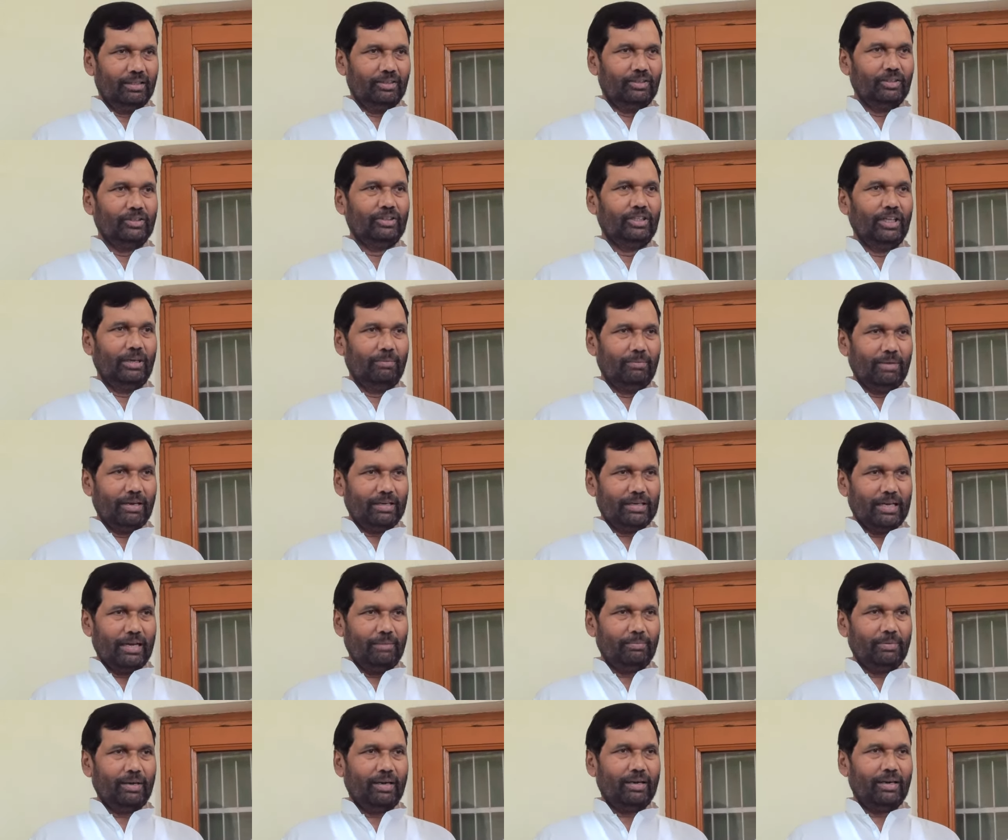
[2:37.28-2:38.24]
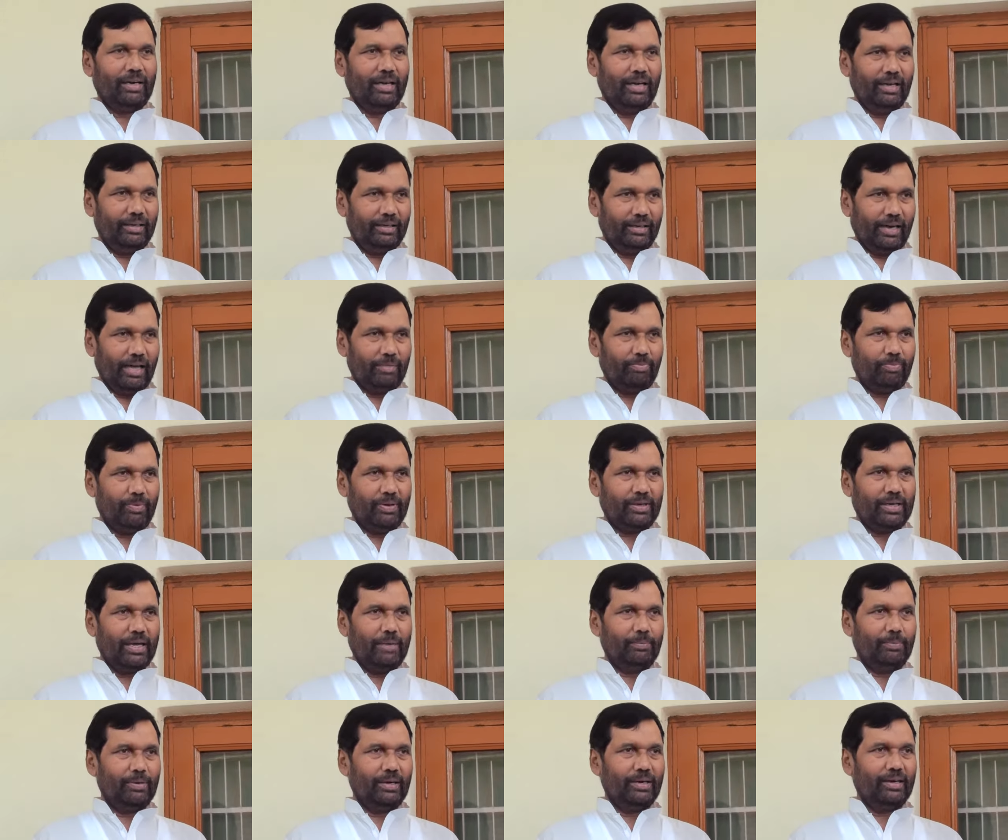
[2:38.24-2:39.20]
कि दिन में काम करना है कि रात में
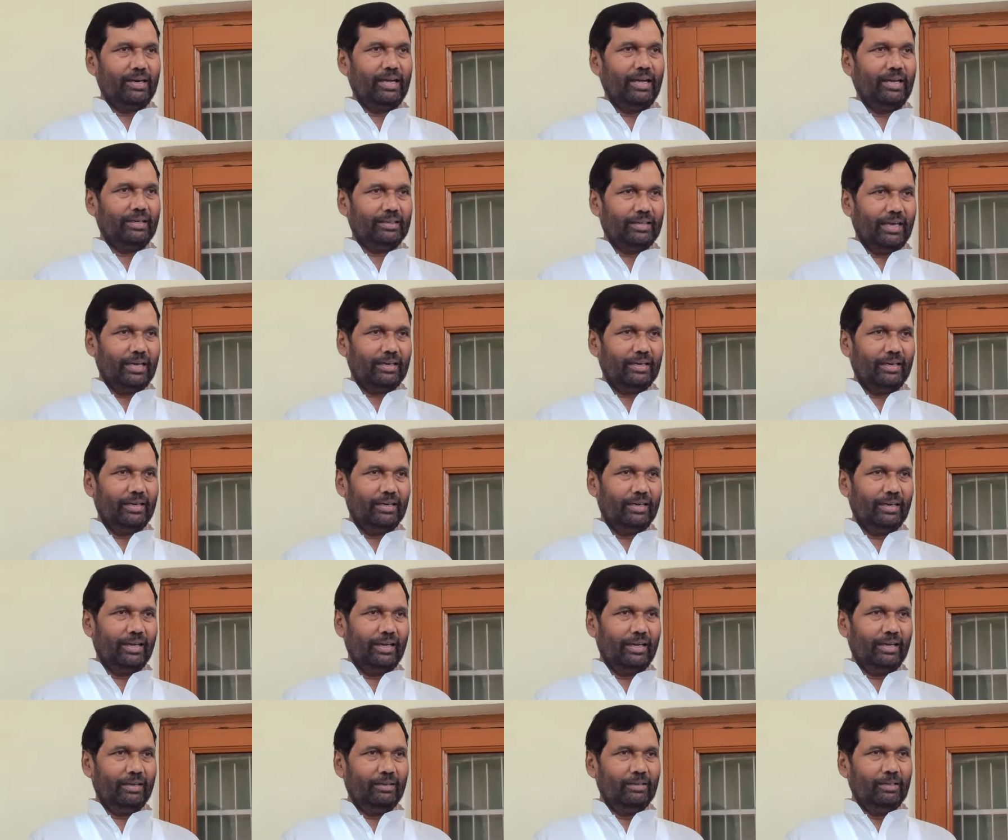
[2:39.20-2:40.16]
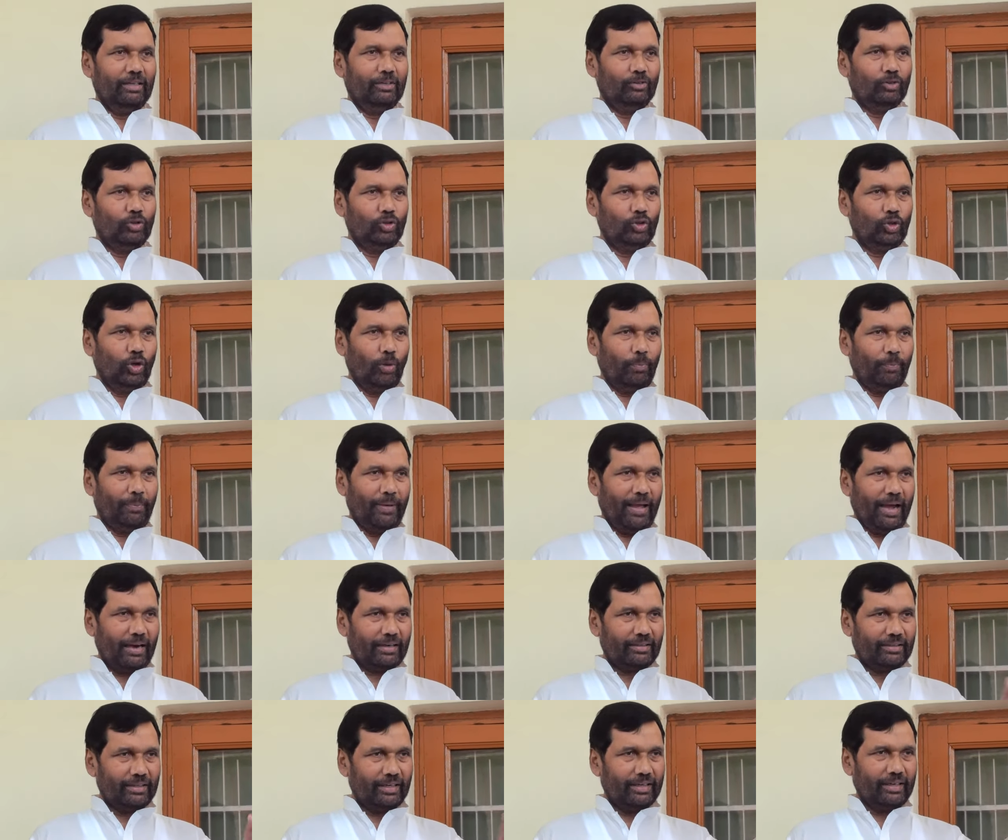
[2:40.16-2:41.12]
काम करना है क्या करना है जो
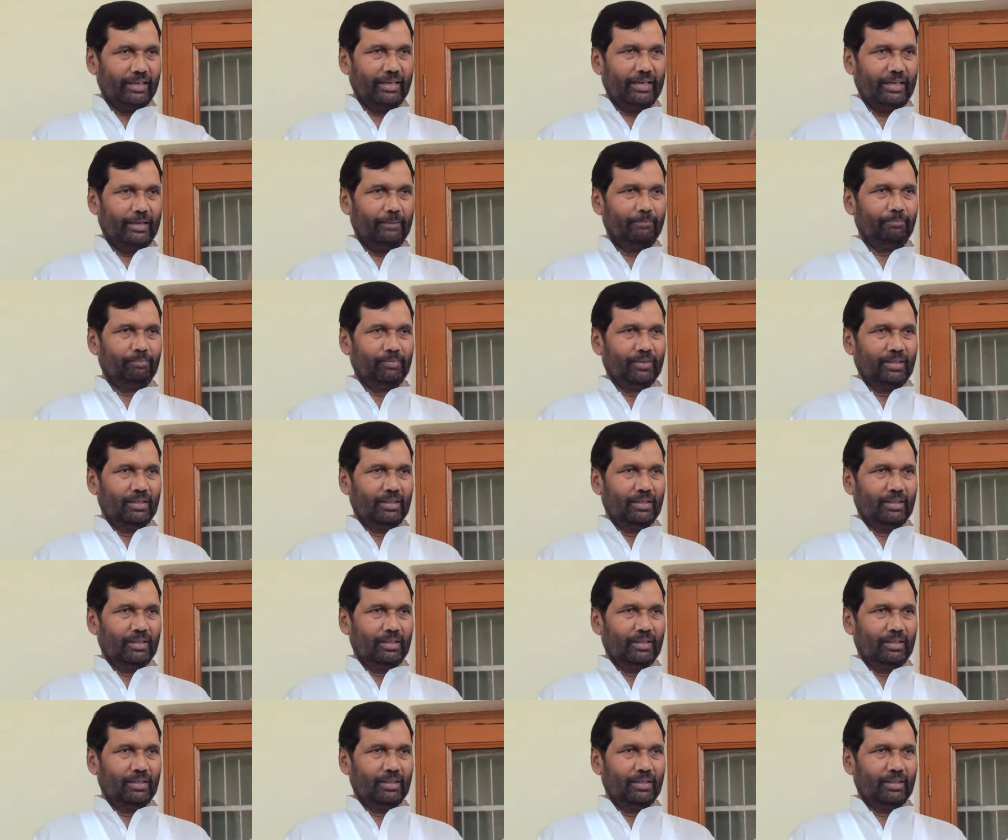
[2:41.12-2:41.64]
फैक्टर हैं